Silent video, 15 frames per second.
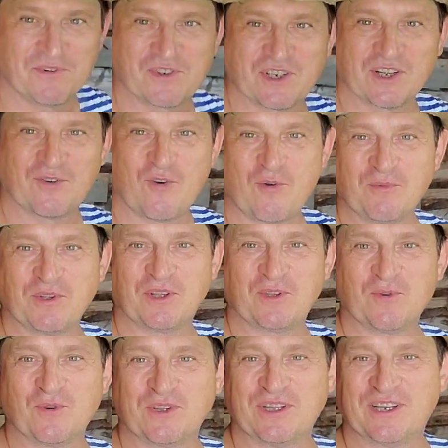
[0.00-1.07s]
бывшая
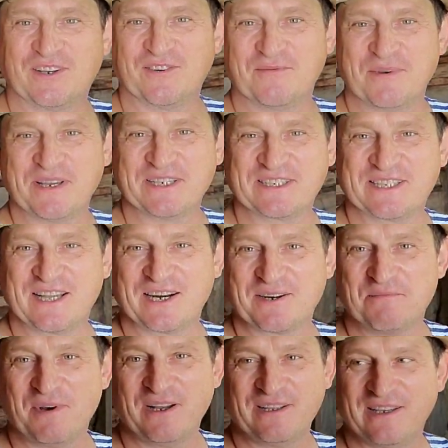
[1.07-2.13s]
комната отдыха в моей
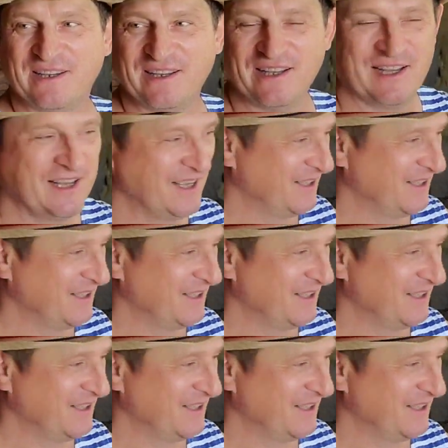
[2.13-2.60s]
старой бане.